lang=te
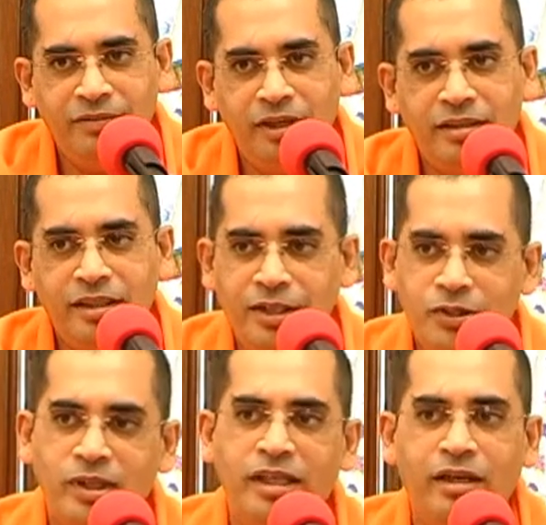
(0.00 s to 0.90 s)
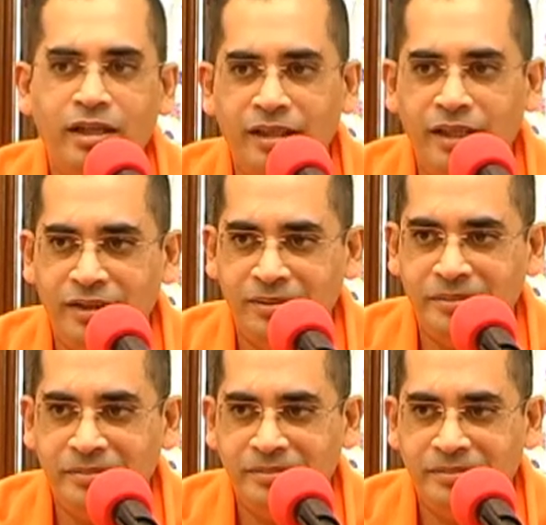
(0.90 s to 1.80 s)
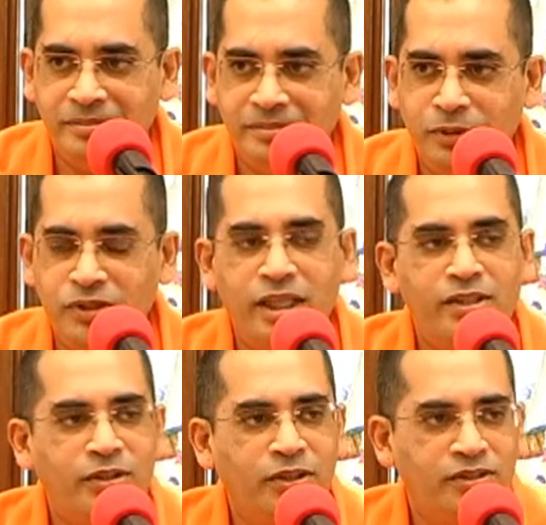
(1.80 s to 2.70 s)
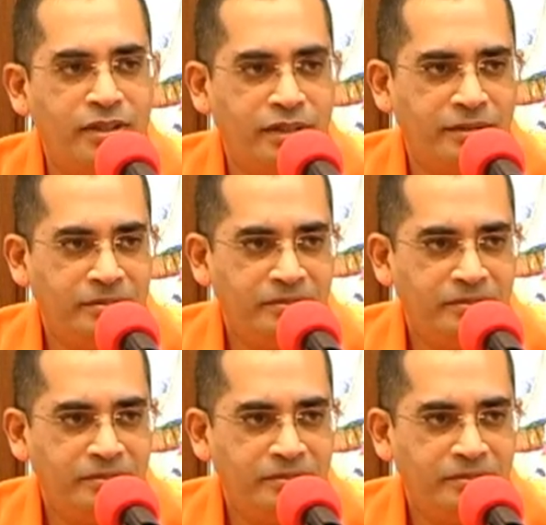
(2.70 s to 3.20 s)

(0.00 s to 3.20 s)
వాళ్ళకి తెలుసు అని వాళ్ళకి తెలియదు ముసుకేసుకొని వస్తారు